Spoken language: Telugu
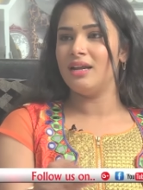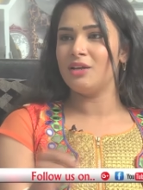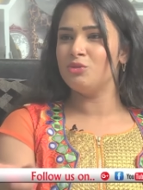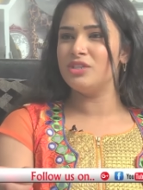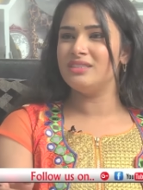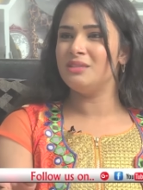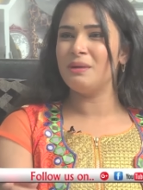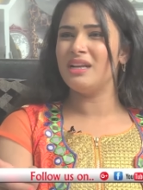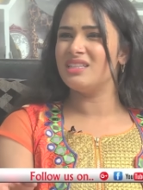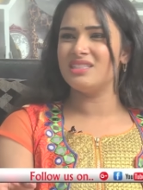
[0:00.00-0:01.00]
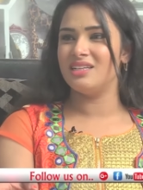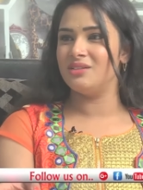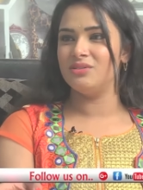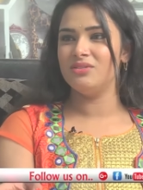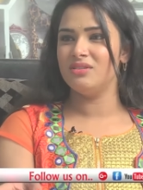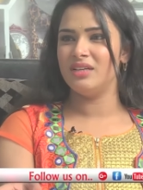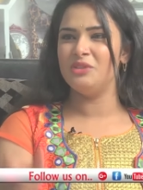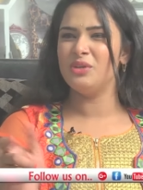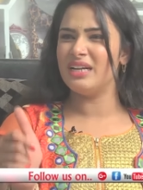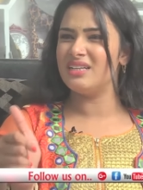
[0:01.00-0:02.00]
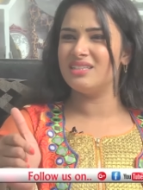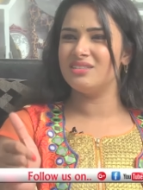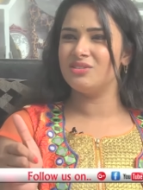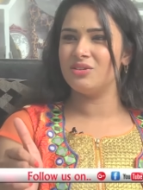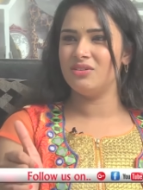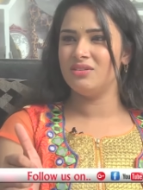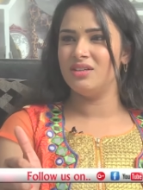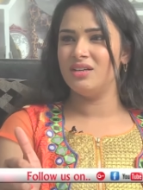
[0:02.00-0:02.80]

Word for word: నాకు నువ్వు చేసిన పని నచ్చలేదు ఎందుకు ఇట్లా చేస్తున్నావు